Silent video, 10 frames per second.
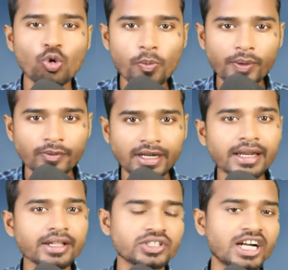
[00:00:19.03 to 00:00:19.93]
ऊपर वाले
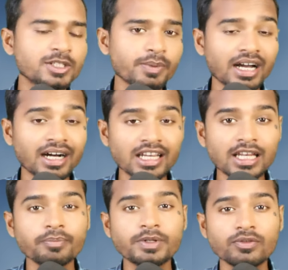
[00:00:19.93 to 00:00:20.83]
रिचार्ज पर
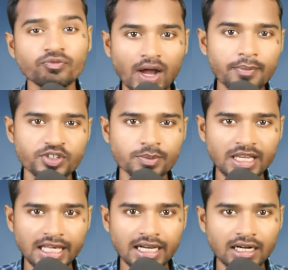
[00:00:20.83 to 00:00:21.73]
अनलिमिटेड फाइव
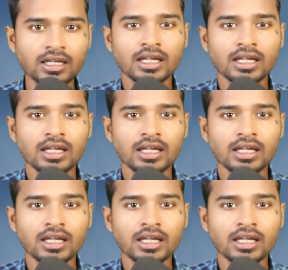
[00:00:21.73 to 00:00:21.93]
मिलेगा